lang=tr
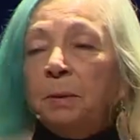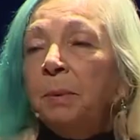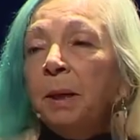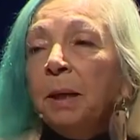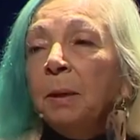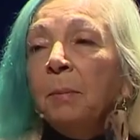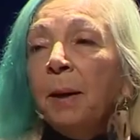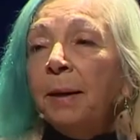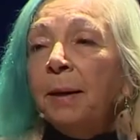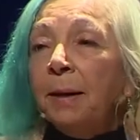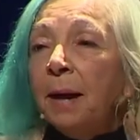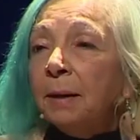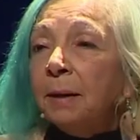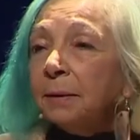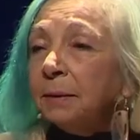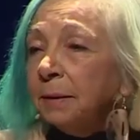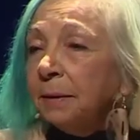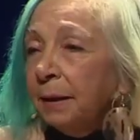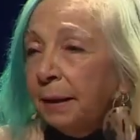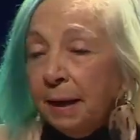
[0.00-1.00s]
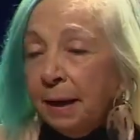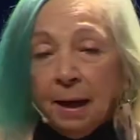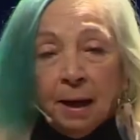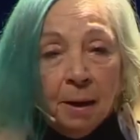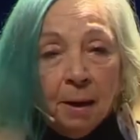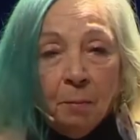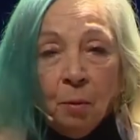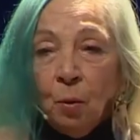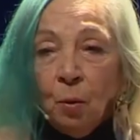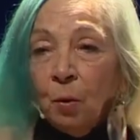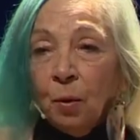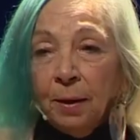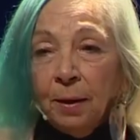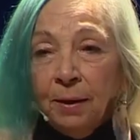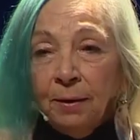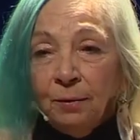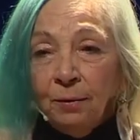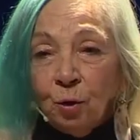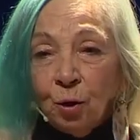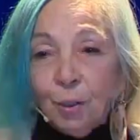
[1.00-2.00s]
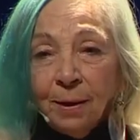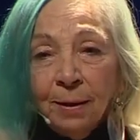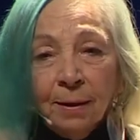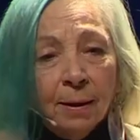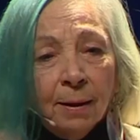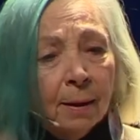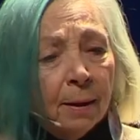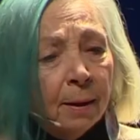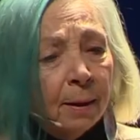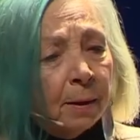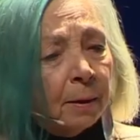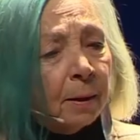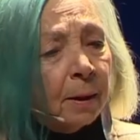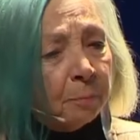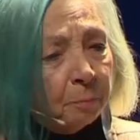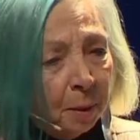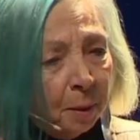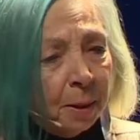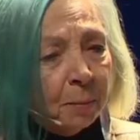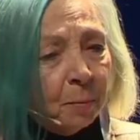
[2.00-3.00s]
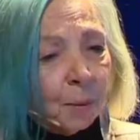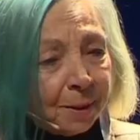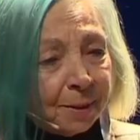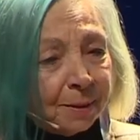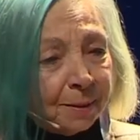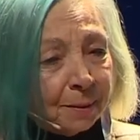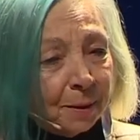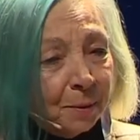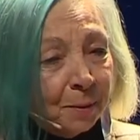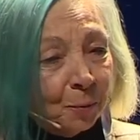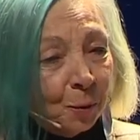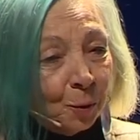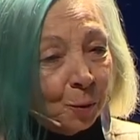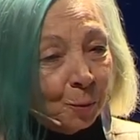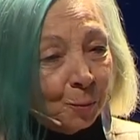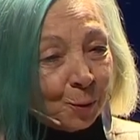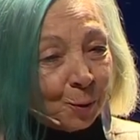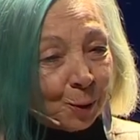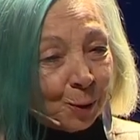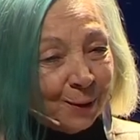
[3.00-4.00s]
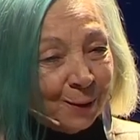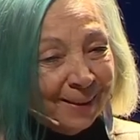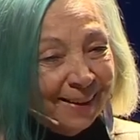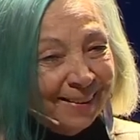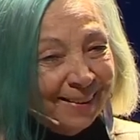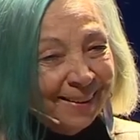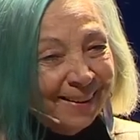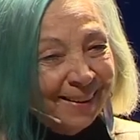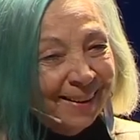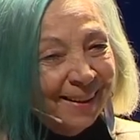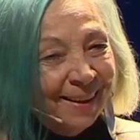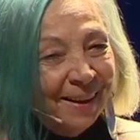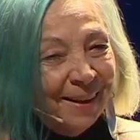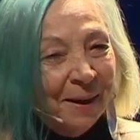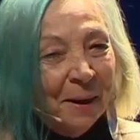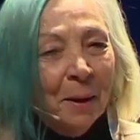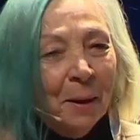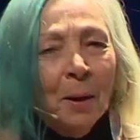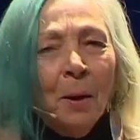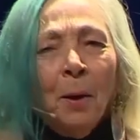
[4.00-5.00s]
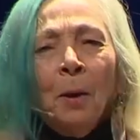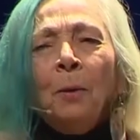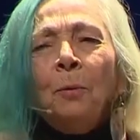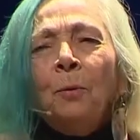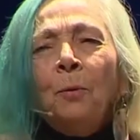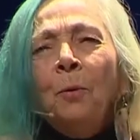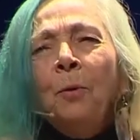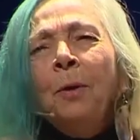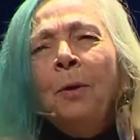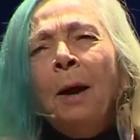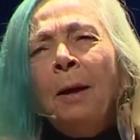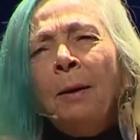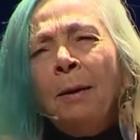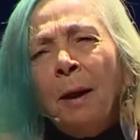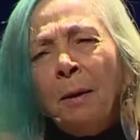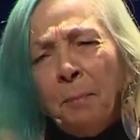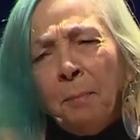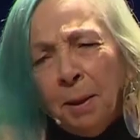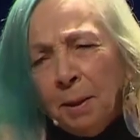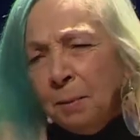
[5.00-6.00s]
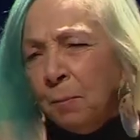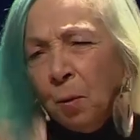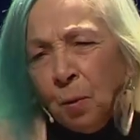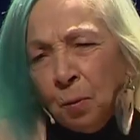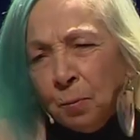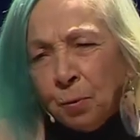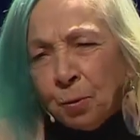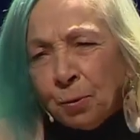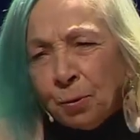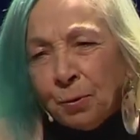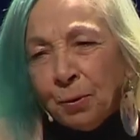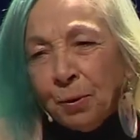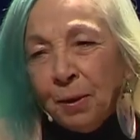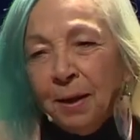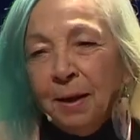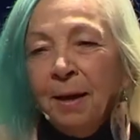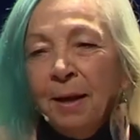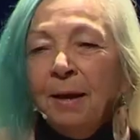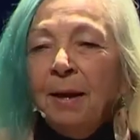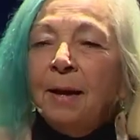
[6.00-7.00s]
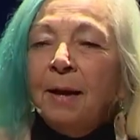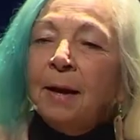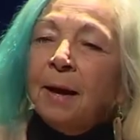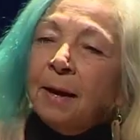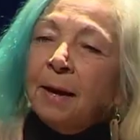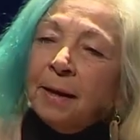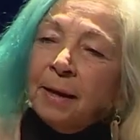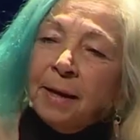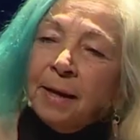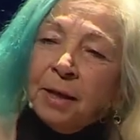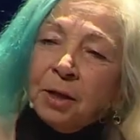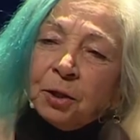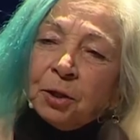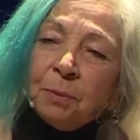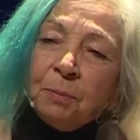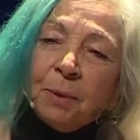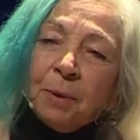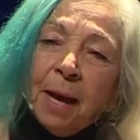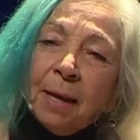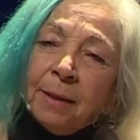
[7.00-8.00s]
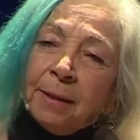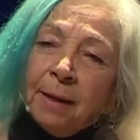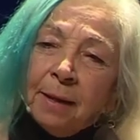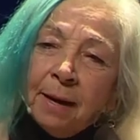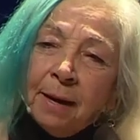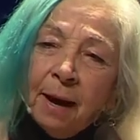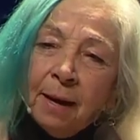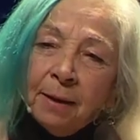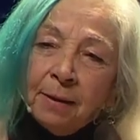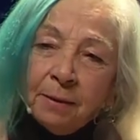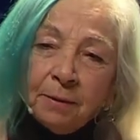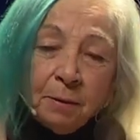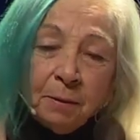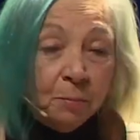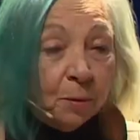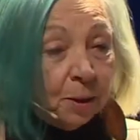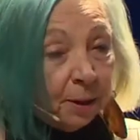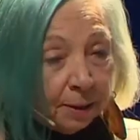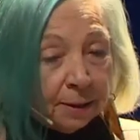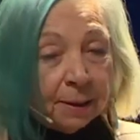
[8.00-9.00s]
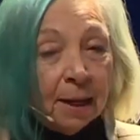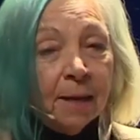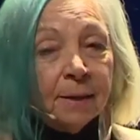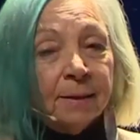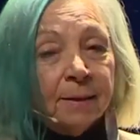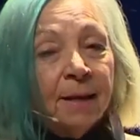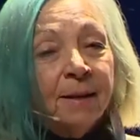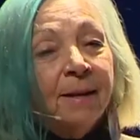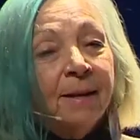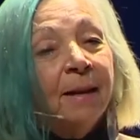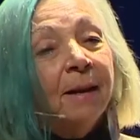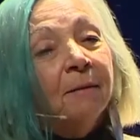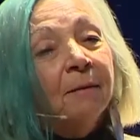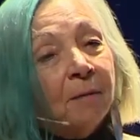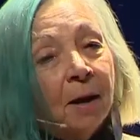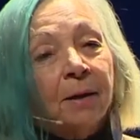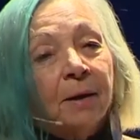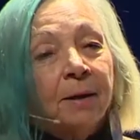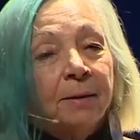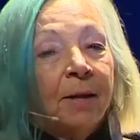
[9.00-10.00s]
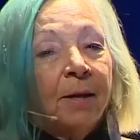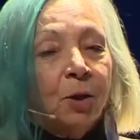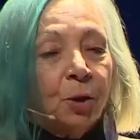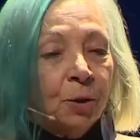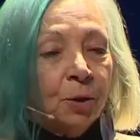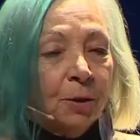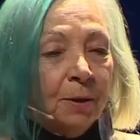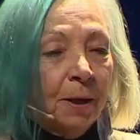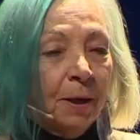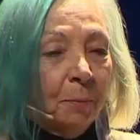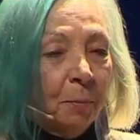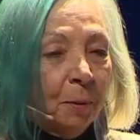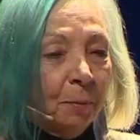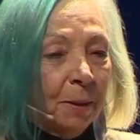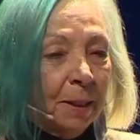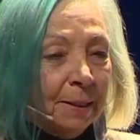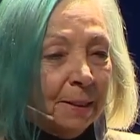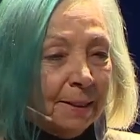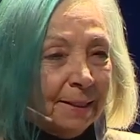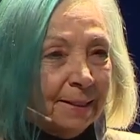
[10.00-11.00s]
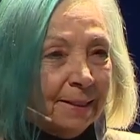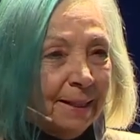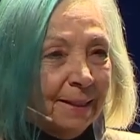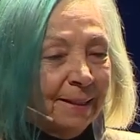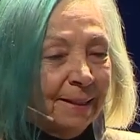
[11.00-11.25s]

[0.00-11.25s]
Benim hayat hikayemi öğrenince benim asistanım olur musun dedi. Dünyalar benim olmuştu. Eşimden yeni ayrıldım. İstersen ev arkadaşlığı da yapabiliriz.